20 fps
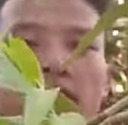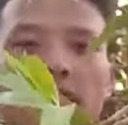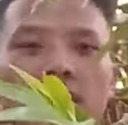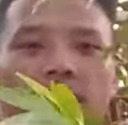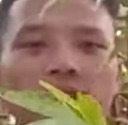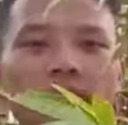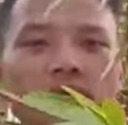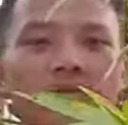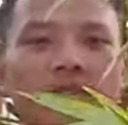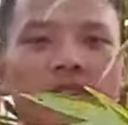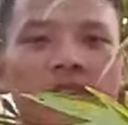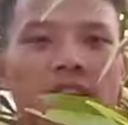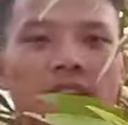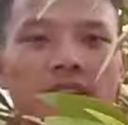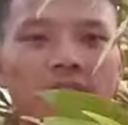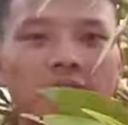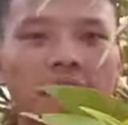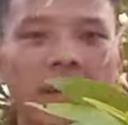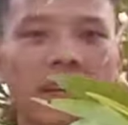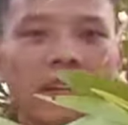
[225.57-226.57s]
Em chia
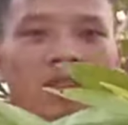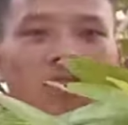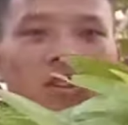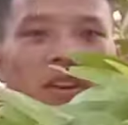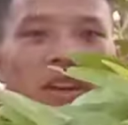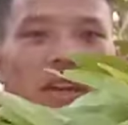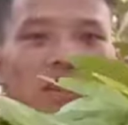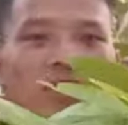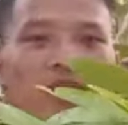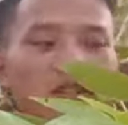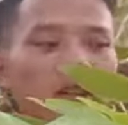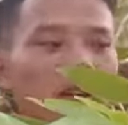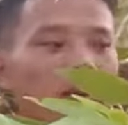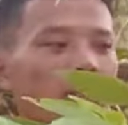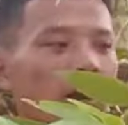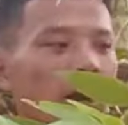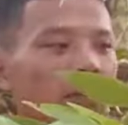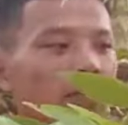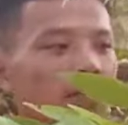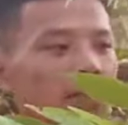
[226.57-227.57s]
sẻ cái giò này cho các
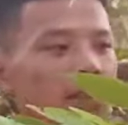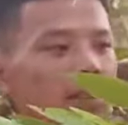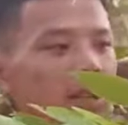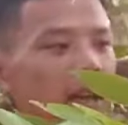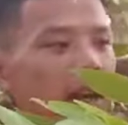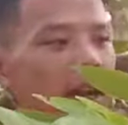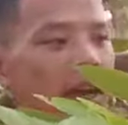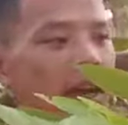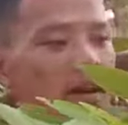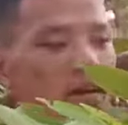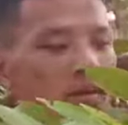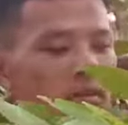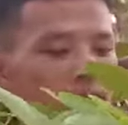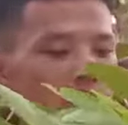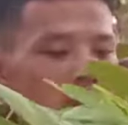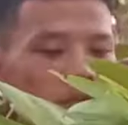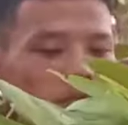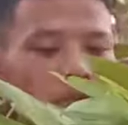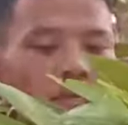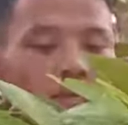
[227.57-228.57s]
bác với giá là
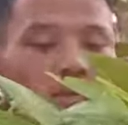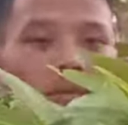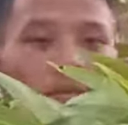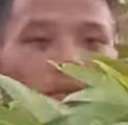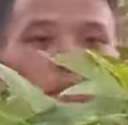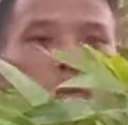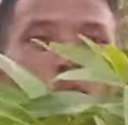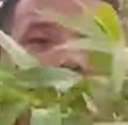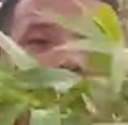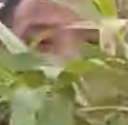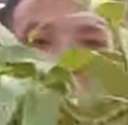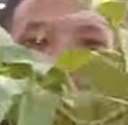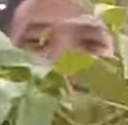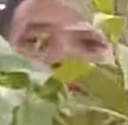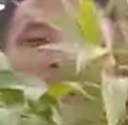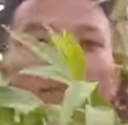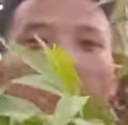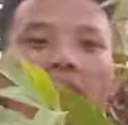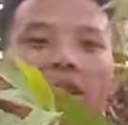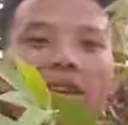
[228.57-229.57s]
một trăm
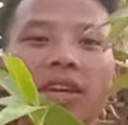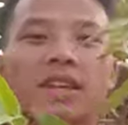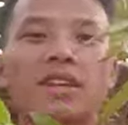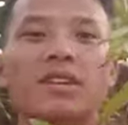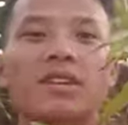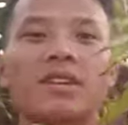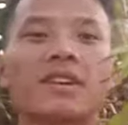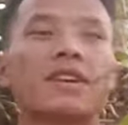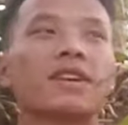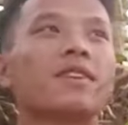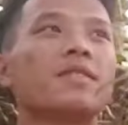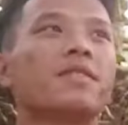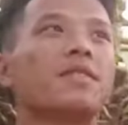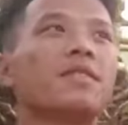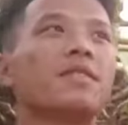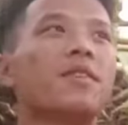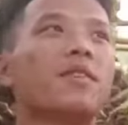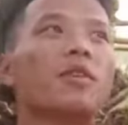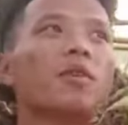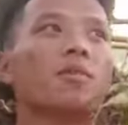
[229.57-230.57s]
năm mươi nghìn.
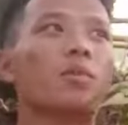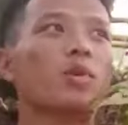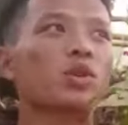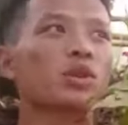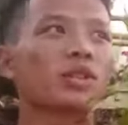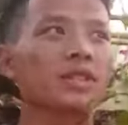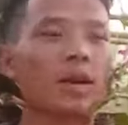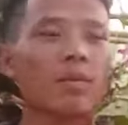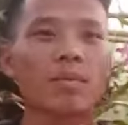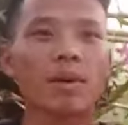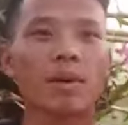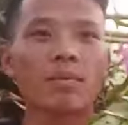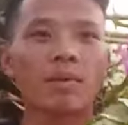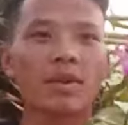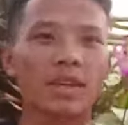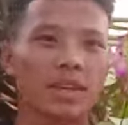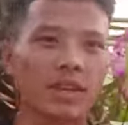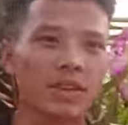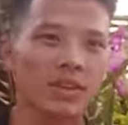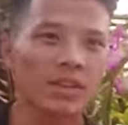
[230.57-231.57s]
một trăm năm mươi
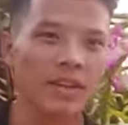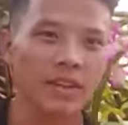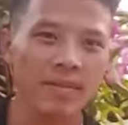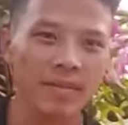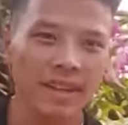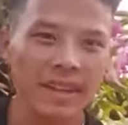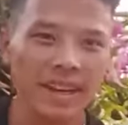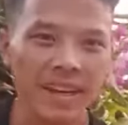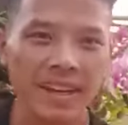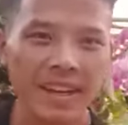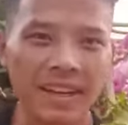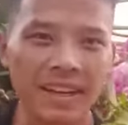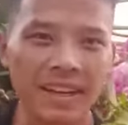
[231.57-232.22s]
nghìn thôi các bác nha.